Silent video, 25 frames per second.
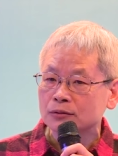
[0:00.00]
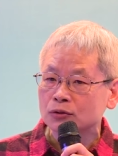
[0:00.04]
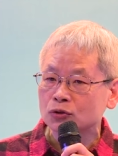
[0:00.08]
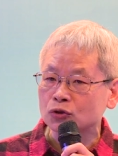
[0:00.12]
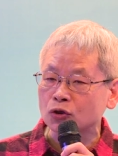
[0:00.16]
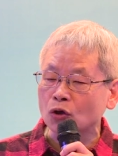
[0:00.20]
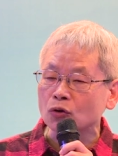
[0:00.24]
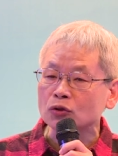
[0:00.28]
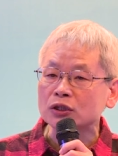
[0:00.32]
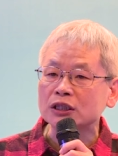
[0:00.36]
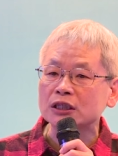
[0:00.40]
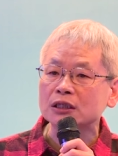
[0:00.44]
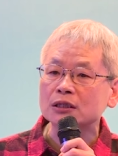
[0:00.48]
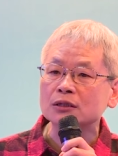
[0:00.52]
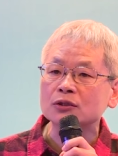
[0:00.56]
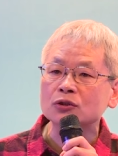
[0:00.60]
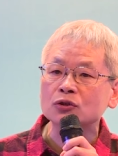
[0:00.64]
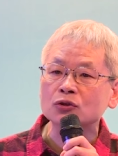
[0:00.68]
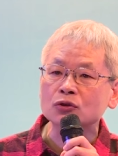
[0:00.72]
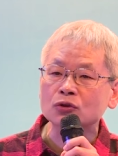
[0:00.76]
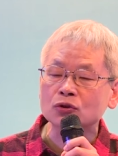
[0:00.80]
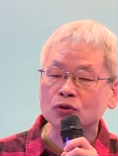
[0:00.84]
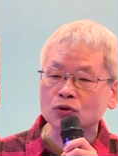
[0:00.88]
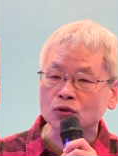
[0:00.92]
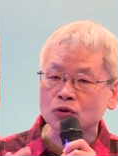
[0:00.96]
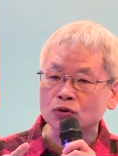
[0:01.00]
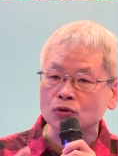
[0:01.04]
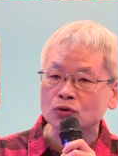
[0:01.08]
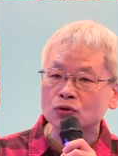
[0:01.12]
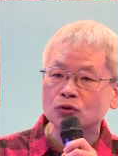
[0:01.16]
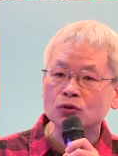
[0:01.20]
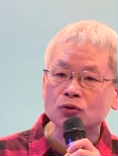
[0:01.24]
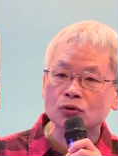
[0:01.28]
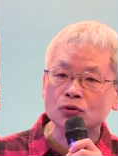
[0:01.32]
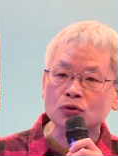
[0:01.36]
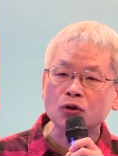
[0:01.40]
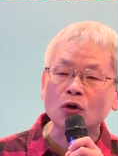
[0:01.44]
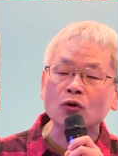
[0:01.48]
中
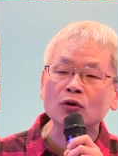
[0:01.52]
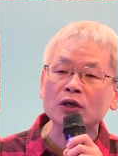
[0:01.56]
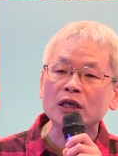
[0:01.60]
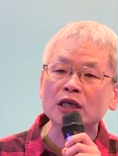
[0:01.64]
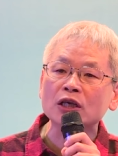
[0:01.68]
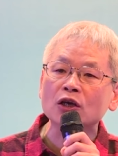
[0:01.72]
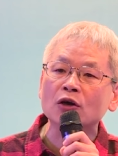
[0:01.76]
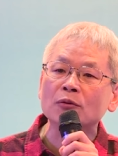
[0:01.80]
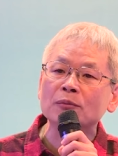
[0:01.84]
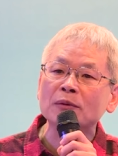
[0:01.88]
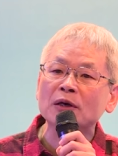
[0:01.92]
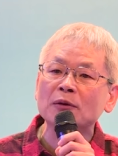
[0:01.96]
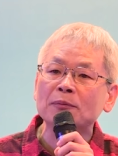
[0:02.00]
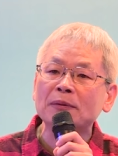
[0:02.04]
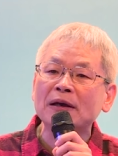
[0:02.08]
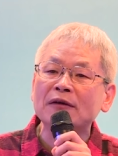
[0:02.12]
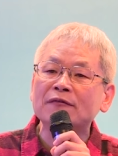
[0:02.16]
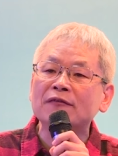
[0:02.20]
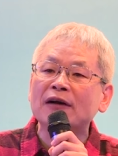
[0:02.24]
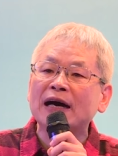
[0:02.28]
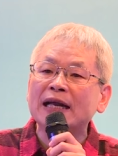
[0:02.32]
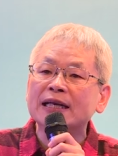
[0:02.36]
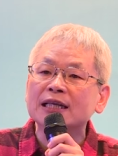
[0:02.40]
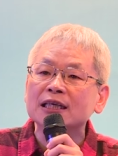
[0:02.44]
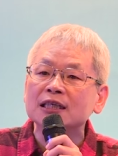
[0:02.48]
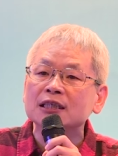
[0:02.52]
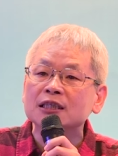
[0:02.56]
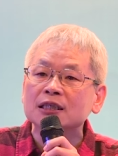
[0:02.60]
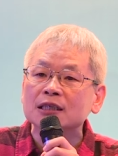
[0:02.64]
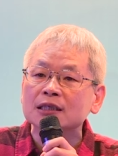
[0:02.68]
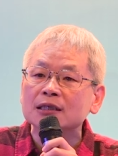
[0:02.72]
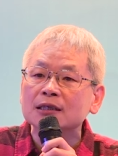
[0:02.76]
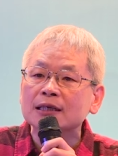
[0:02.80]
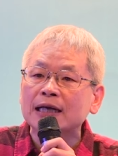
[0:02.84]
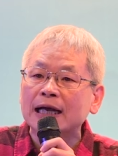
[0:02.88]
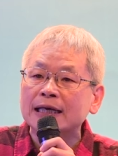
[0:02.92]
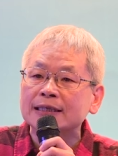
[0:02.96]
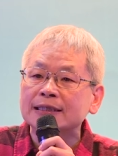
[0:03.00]
医有没有办法立
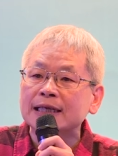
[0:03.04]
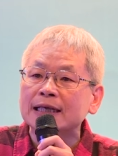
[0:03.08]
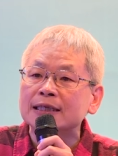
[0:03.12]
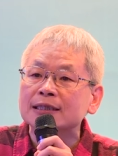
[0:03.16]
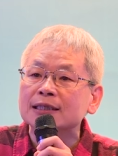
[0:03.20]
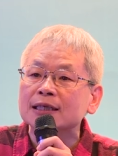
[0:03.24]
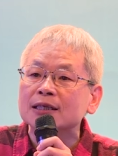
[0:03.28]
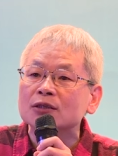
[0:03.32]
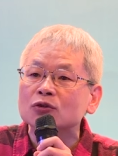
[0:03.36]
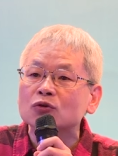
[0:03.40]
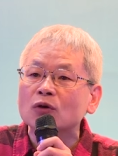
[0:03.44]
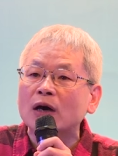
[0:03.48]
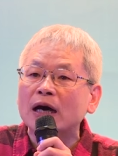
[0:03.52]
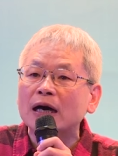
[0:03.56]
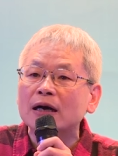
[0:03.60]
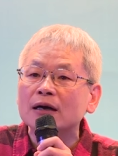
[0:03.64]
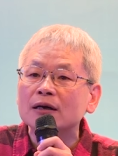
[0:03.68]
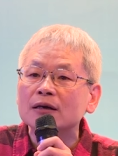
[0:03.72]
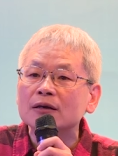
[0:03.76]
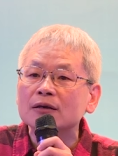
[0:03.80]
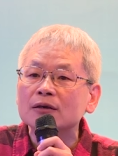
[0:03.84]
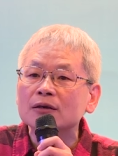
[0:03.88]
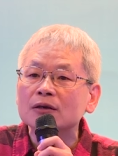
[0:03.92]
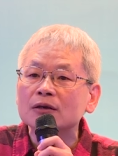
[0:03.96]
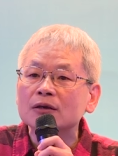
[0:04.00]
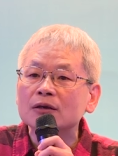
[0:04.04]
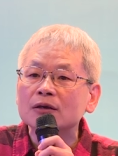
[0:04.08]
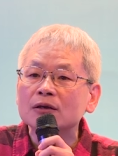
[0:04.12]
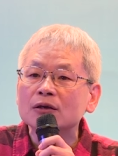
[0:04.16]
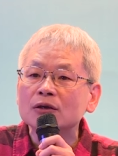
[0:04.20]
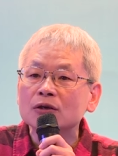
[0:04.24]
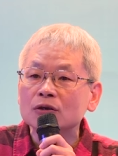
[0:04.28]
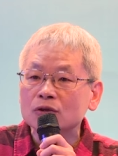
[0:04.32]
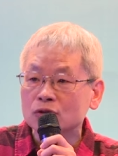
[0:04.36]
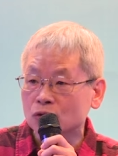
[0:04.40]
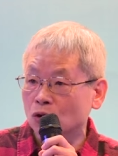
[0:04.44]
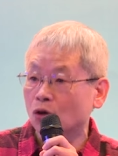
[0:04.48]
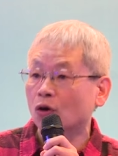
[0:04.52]
即改善症状？
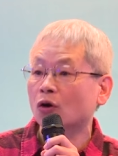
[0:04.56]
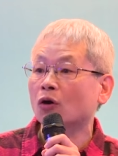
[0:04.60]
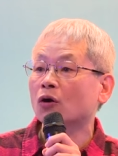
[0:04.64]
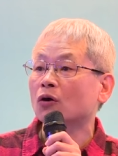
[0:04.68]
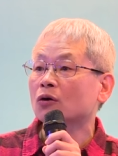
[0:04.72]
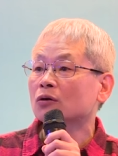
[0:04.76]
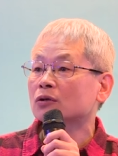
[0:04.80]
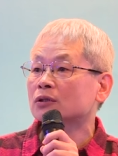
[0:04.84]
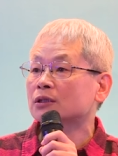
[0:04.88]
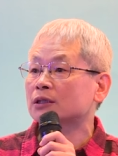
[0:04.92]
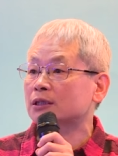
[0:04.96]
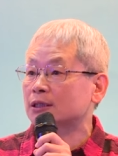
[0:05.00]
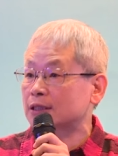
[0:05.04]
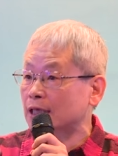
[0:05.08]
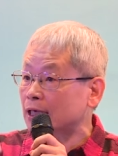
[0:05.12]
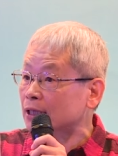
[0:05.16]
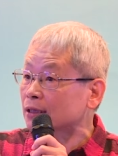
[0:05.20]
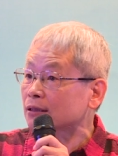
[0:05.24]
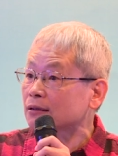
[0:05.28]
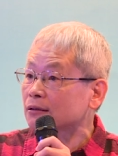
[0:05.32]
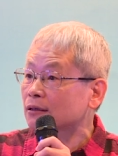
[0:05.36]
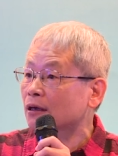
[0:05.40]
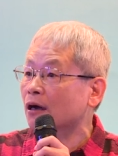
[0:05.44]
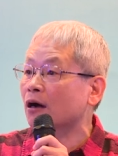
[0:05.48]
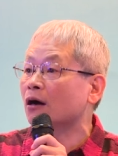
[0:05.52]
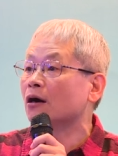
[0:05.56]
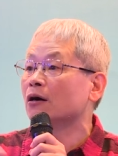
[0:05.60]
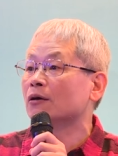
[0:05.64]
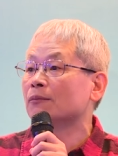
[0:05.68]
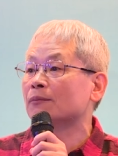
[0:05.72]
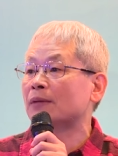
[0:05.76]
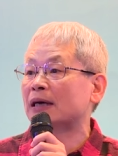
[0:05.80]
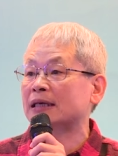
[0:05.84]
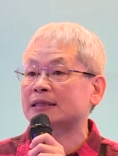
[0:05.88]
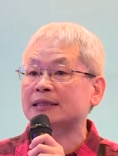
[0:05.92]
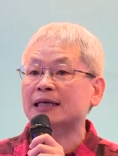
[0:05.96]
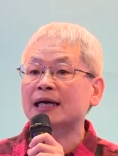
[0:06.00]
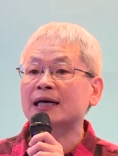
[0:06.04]
有针
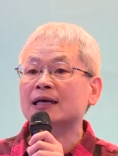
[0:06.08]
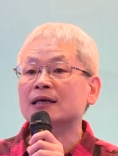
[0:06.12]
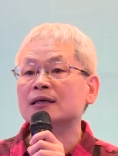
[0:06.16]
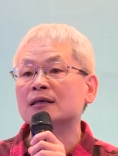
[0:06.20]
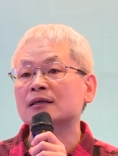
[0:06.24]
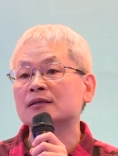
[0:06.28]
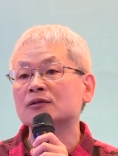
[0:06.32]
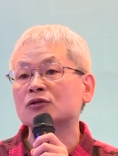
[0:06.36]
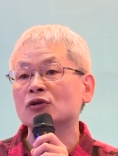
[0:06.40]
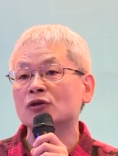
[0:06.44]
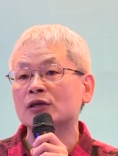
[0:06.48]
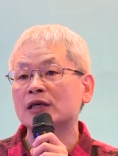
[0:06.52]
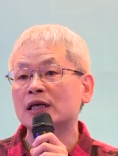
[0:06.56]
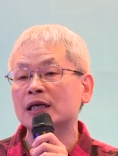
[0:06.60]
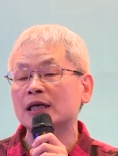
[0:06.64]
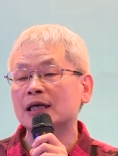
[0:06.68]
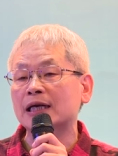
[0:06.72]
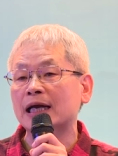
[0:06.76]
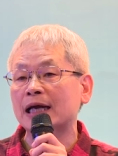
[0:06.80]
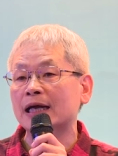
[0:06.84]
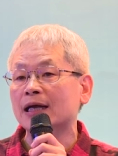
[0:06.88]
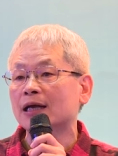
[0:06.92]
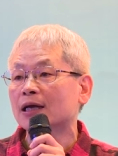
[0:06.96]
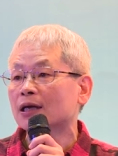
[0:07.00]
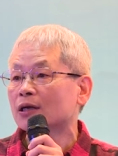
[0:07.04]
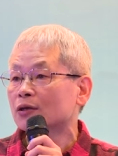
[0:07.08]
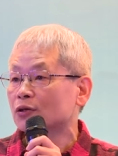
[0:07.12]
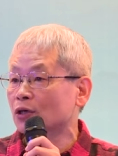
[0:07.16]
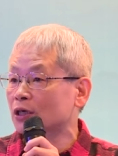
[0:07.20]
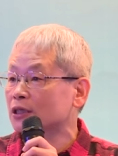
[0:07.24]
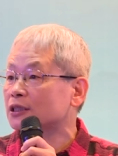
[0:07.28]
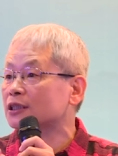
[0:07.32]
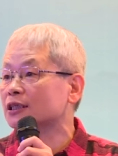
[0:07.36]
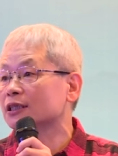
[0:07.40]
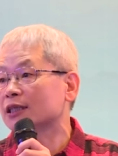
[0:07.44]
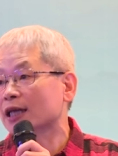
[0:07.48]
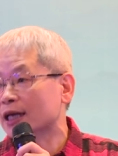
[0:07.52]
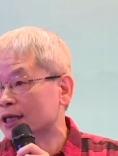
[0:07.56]
马上就可以改，原
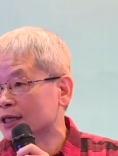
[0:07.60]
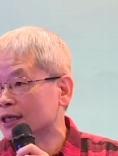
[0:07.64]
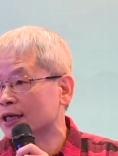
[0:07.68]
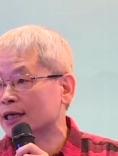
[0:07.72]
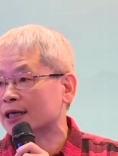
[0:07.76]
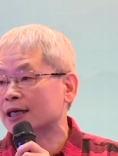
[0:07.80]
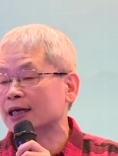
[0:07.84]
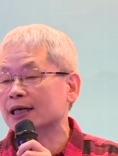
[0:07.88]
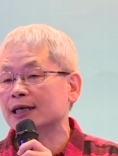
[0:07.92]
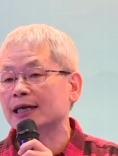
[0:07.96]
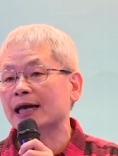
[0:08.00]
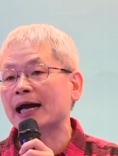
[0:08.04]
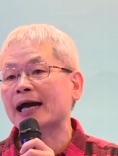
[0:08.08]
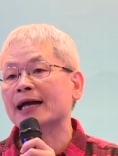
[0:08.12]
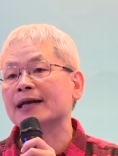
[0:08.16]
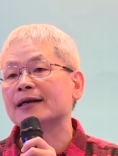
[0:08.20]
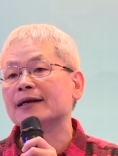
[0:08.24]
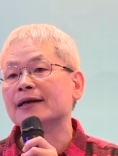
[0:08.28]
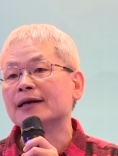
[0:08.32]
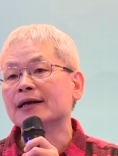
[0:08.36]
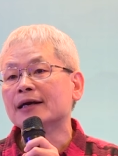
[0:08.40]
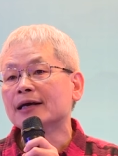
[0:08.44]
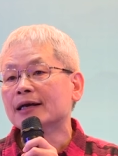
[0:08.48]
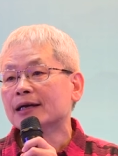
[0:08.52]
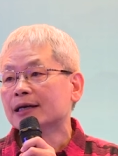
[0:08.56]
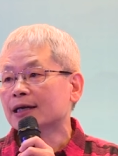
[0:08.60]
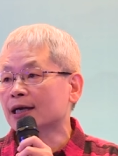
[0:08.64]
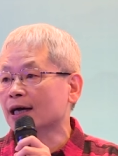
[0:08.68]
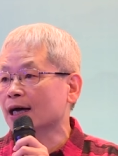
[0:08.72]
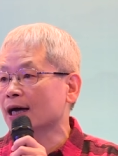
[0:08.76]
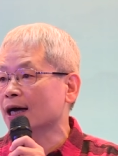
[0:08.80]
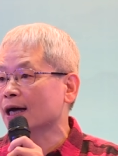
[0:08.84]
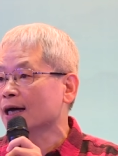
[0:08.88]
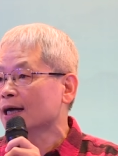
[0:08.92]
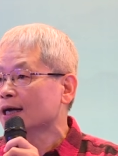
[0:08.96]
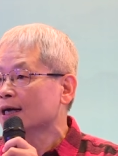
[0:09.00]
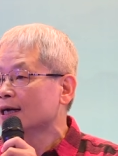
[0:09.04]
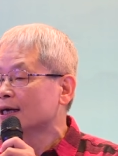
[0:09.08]
始点也可以按。
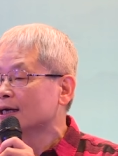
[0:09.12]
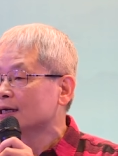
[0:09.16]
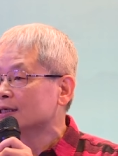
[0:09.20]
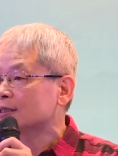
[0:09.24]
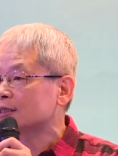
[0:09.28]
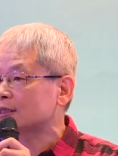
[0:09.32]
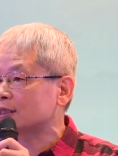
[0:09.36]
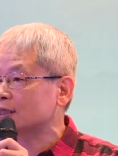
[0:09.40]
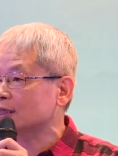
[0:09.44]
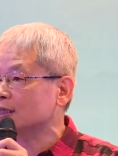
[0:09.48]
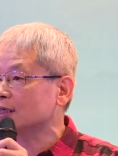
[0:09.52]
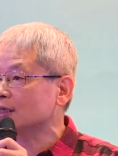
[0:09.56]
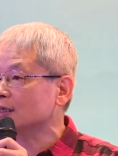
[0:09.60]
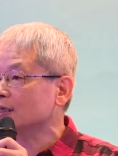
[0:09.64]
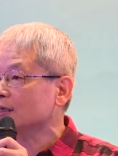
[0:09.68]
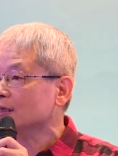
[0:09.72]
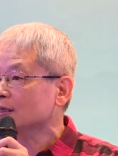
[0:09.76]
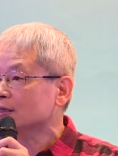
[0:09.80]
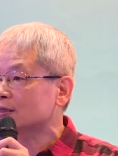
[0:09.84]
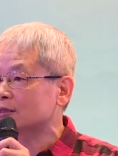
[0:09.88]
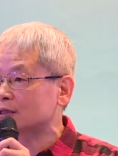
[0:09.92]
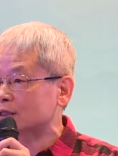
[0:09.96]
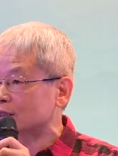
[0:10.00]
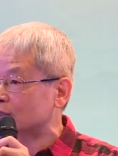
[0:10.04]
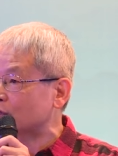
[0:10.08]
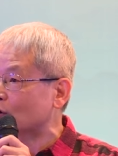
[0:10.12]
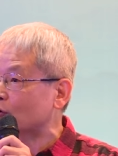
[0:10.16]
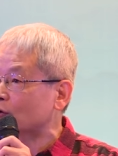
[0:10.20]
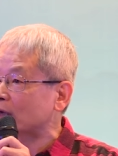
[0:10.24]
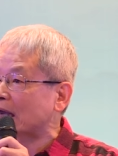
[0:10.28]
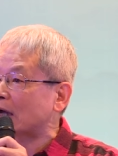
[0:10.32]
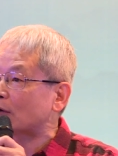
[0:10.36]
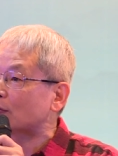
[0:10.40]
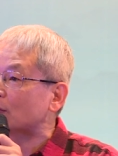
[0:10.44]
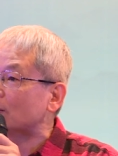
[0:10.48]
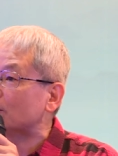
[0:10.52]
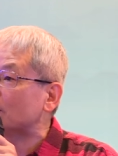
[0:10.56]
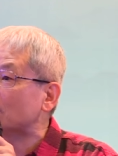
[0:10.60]
那西医止痛
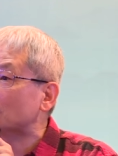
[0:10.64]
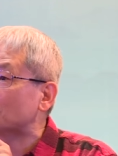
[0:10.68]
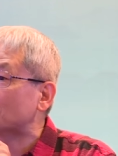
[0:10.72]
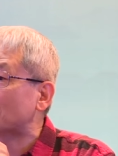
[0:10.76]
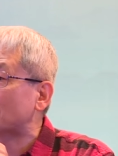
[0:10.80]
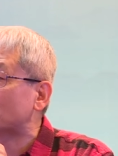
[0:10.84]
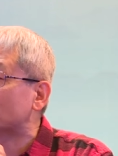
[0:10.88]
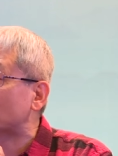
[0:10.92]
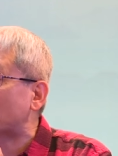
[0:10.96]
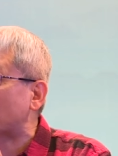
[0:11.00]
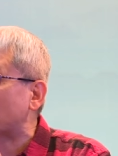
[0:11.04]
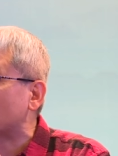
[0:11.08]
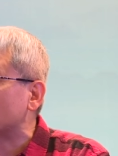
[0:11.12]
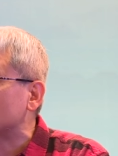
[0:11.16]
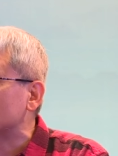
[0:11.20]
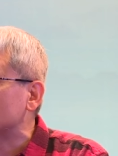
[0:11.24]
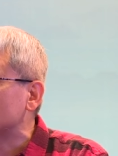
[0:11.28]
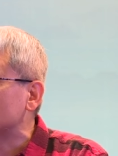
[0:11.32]
药有没有办法？